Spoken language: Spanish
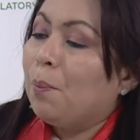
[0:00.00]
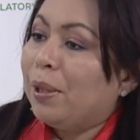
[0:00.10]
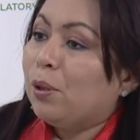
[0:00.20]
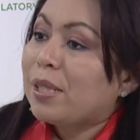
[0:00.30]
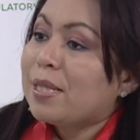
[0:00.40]

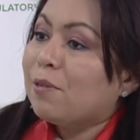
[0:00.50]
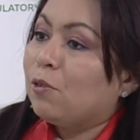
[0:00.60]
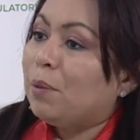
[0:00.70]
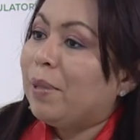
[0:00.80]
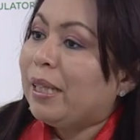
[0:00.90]
pero que se
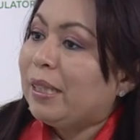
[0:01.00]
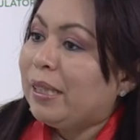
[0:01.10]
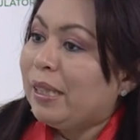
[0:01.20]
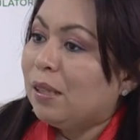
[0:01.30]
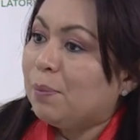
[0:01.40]
vuelven en
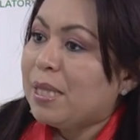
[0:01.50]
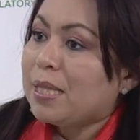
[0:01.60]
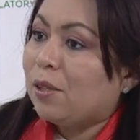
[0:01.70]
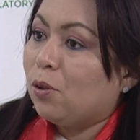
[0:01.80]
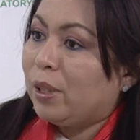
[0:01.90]

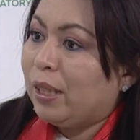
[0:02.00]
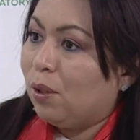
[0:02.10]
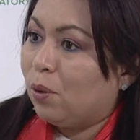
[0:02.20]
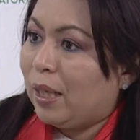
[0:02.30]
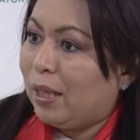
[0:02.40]
dinamizadores
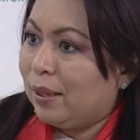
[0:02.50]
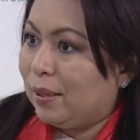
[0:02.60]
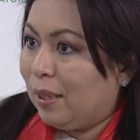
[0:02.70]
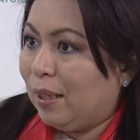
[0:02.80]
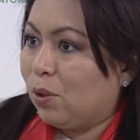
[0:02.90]
locales
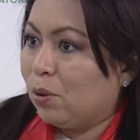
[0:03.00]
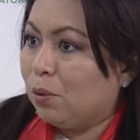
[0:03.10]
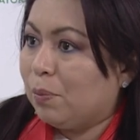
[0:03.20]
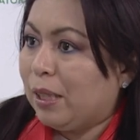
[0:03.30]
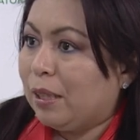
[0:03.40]
de la
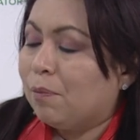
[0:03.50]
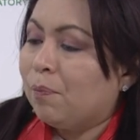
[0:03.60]
economía.